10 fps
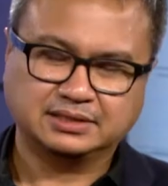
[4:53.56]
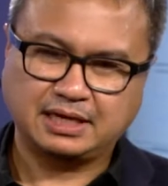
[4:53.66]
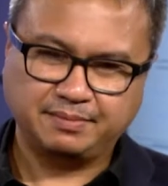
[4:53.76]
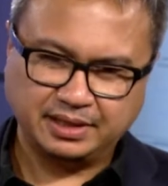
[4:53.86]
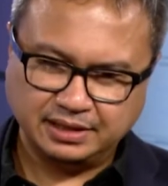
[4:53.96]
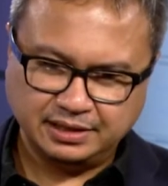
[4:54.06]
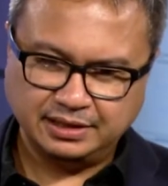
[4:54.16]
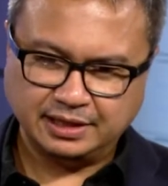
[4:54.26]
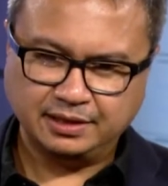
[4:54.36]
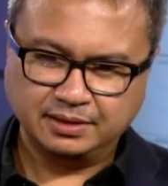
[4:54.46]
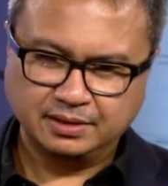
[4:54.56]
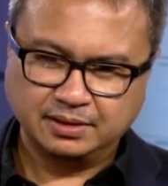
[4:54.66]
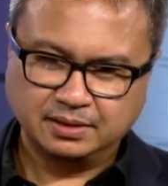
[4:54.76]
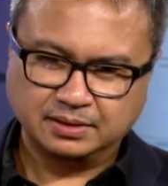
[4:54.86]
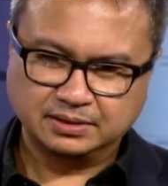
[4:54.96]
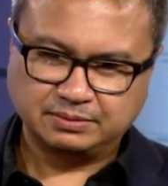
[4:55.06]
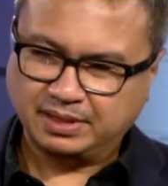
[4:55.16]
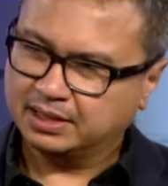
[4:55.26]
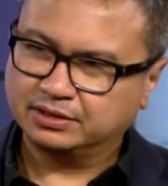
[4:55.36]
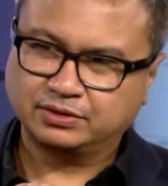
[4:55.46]
selama ini ya
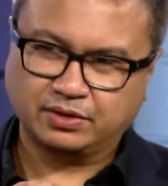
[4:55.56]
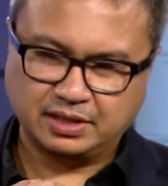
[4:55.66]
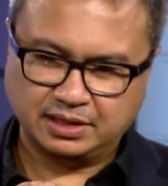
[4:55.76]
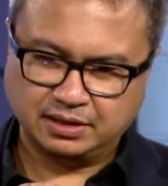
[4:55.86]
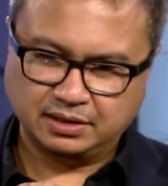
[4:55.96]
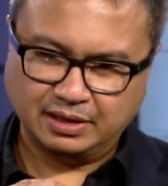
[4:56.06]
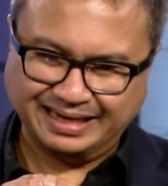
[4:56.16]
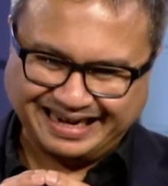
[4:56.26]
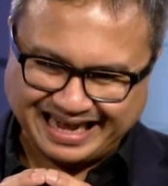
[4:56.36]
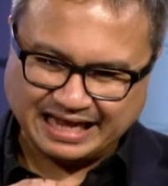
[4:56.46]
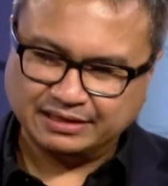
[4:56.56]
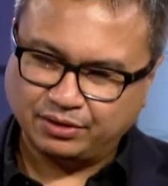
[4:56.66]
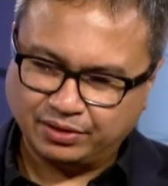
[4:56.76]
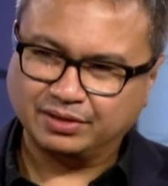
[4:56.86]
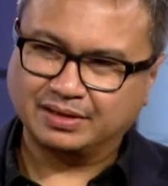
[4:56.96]
sebagai seorang kreator